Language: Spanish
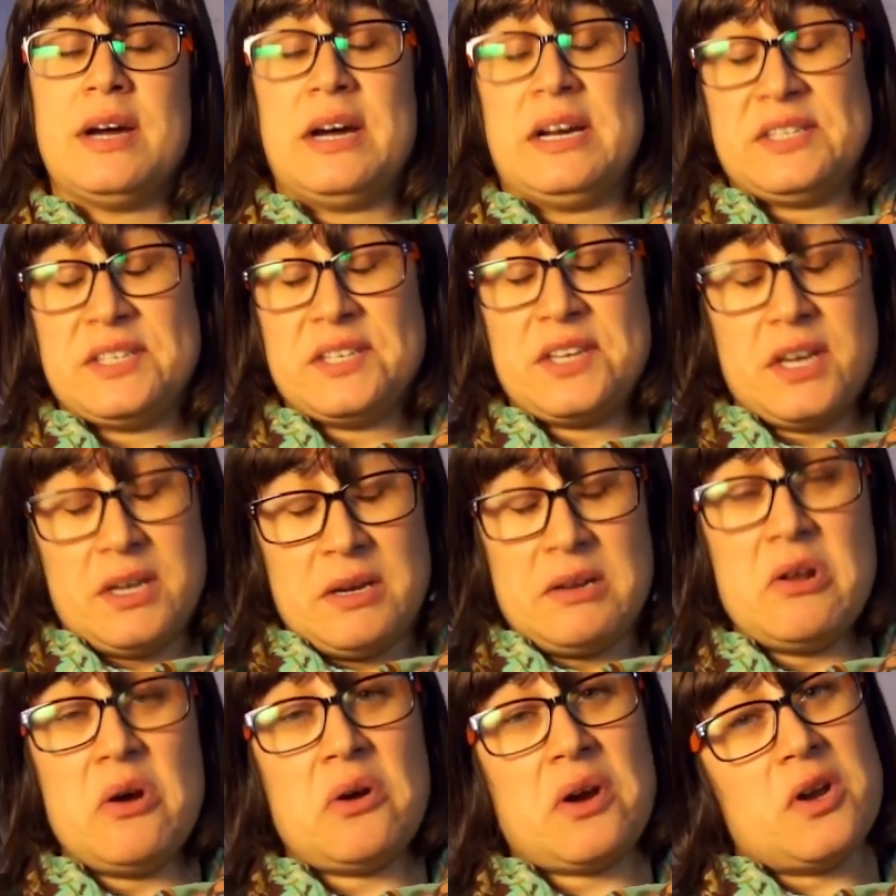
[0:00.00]
Así
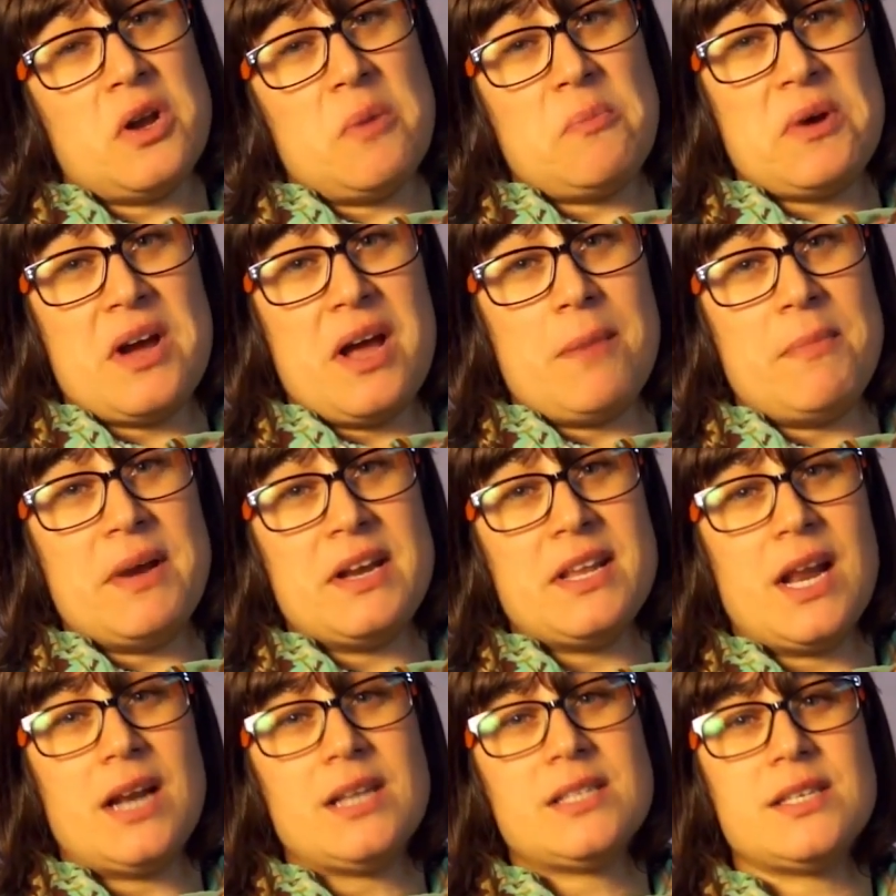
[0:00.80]
que los que no puedan
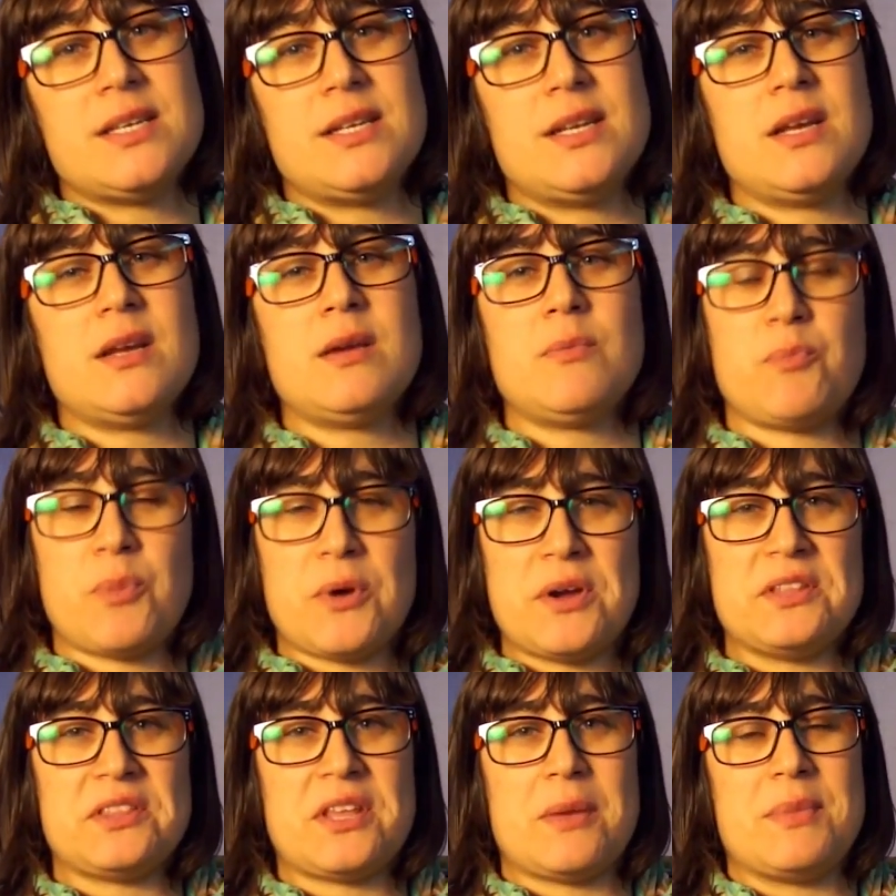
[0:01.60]
venir al cine
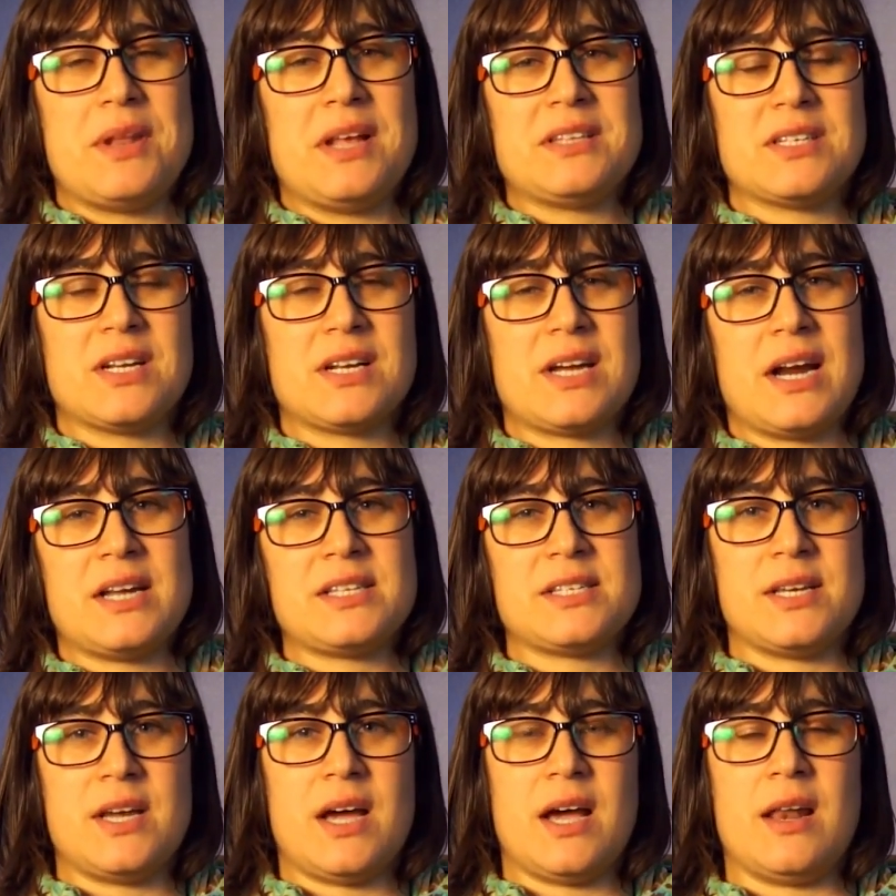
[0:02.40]
pueden también
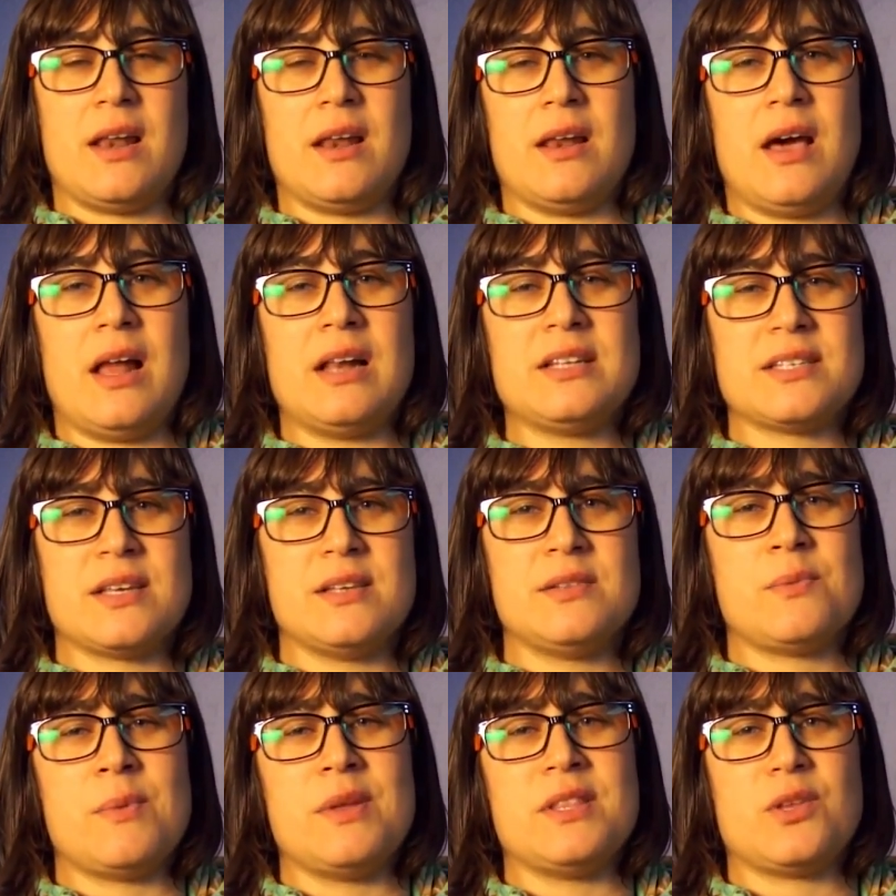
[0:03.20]
acercarse al,
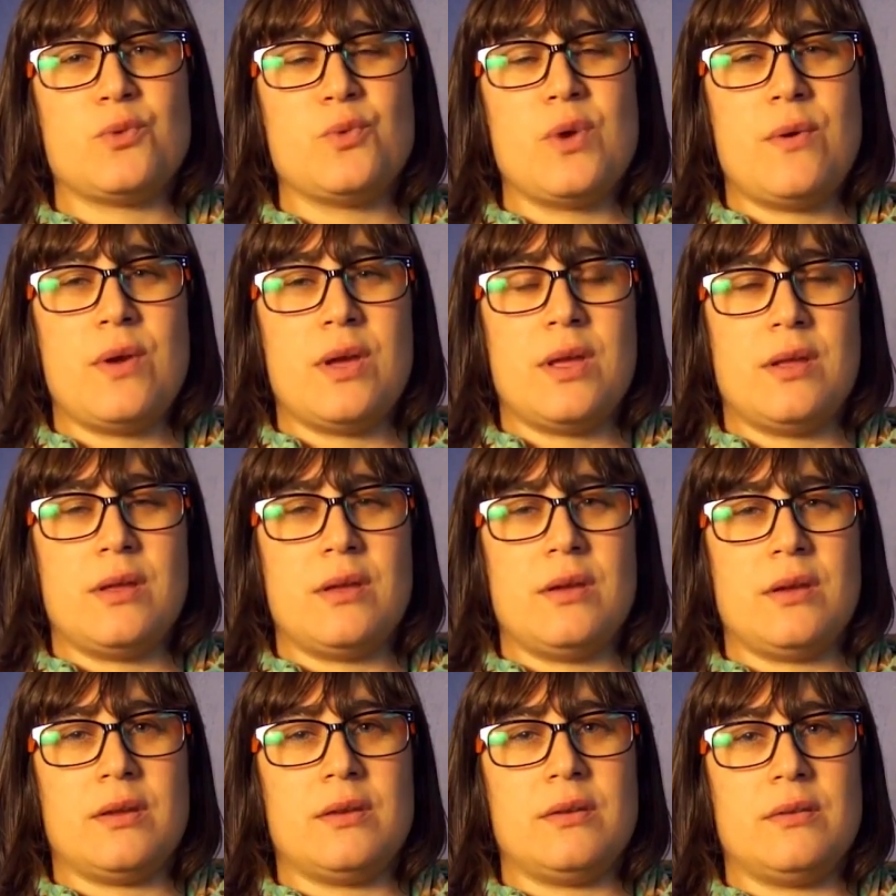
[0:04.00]
CENS
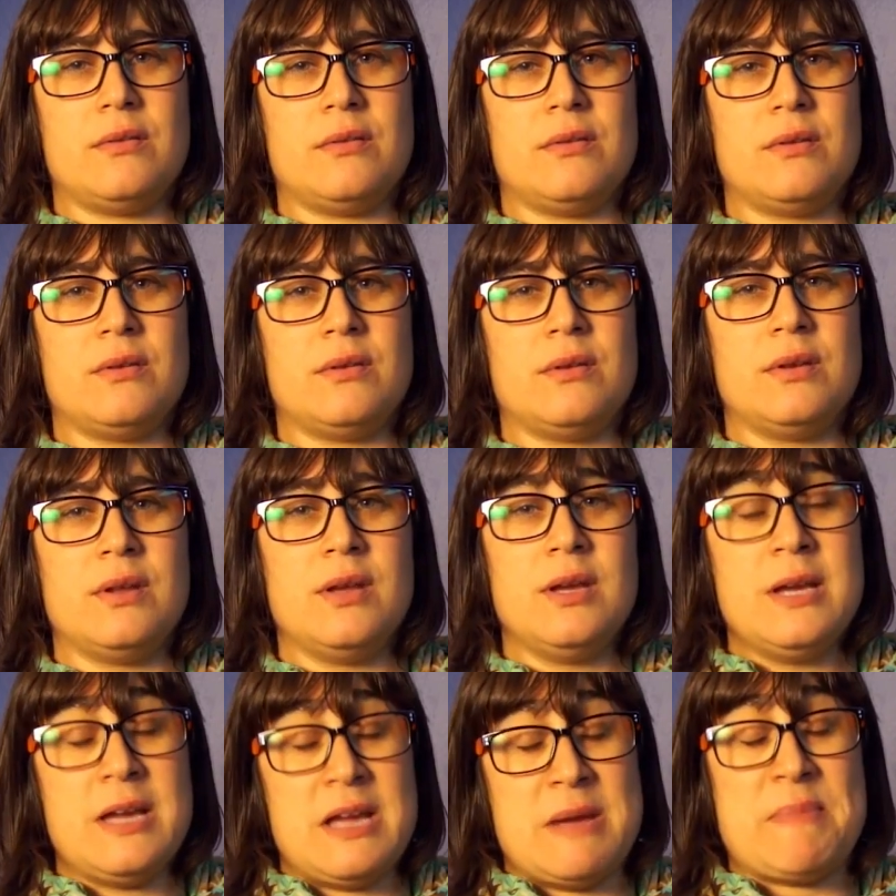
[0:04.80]
29
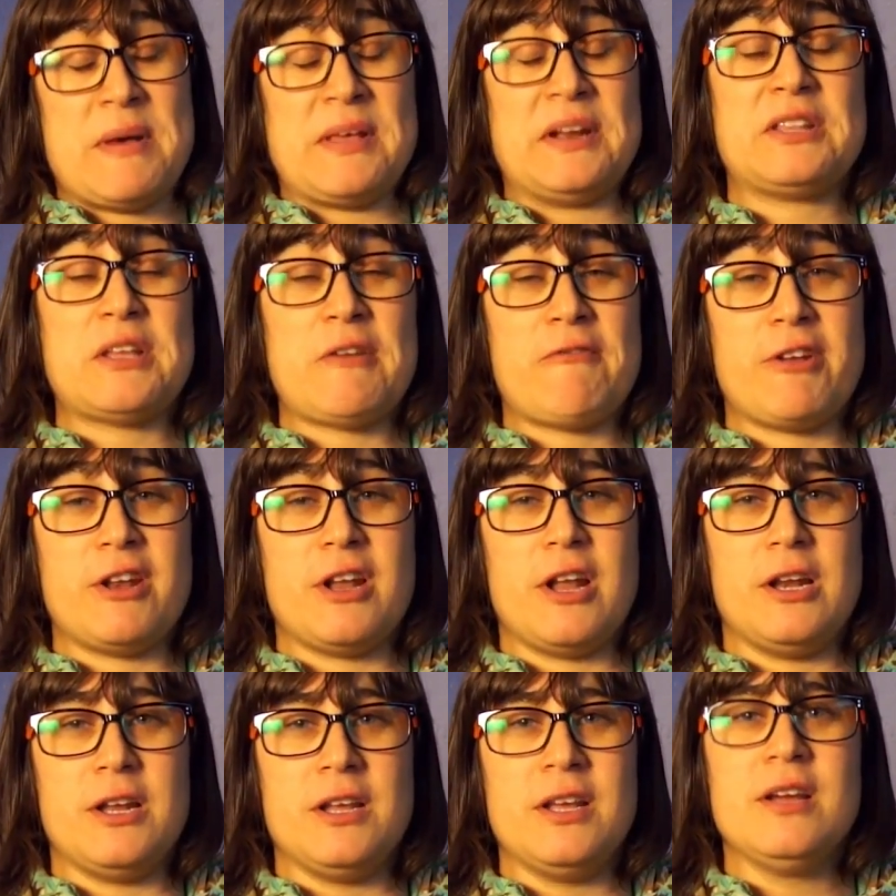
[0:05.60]
en, Padre
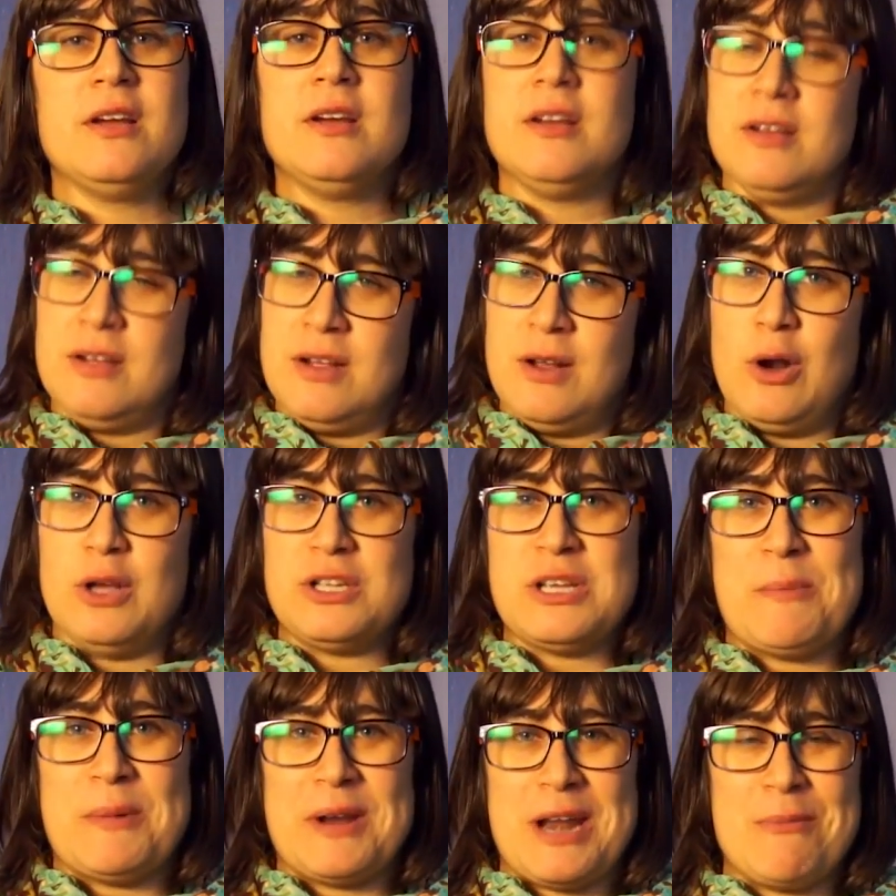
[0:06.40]
Stefanelli.
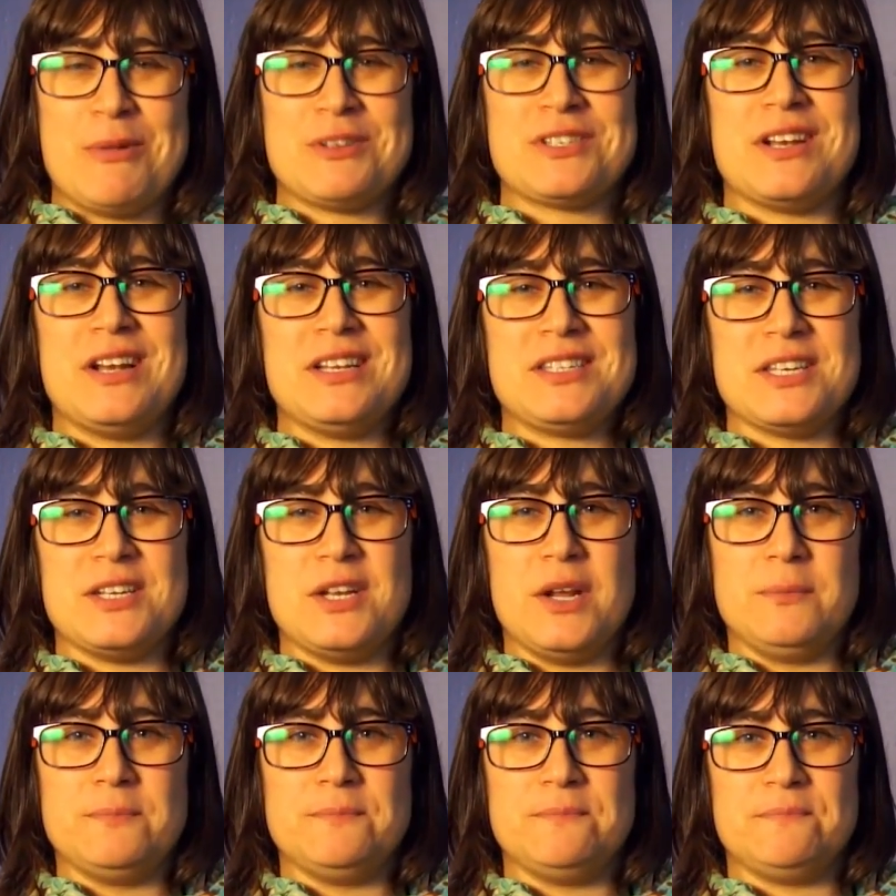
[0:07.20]
Los esperamos en el
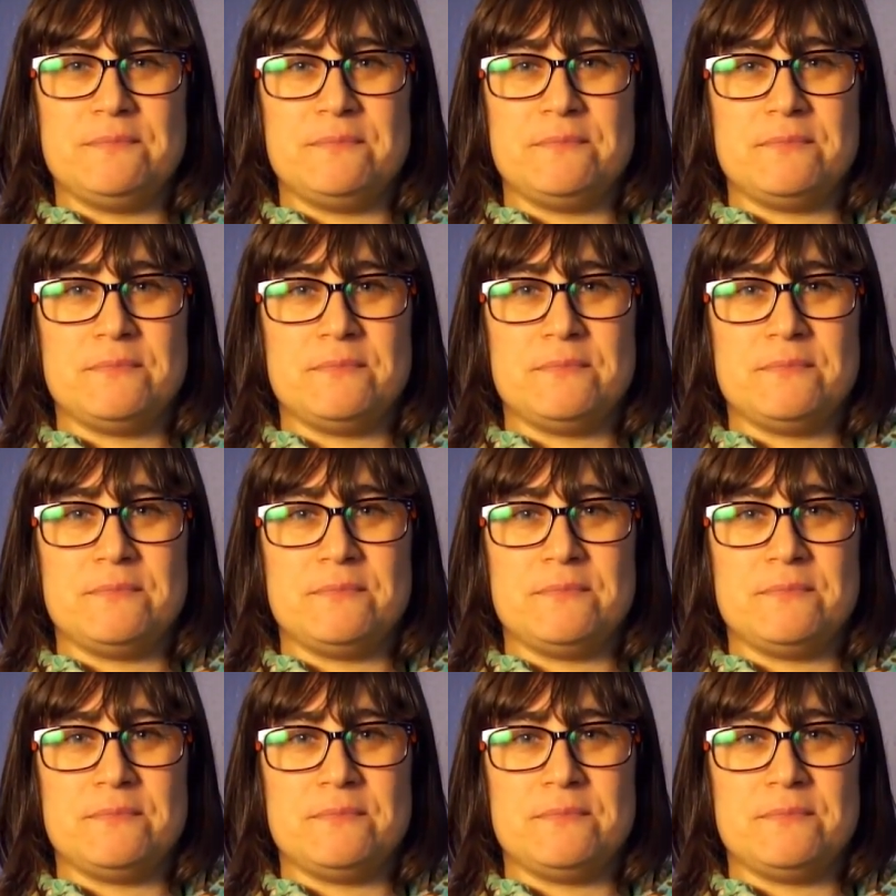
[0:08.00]
cine.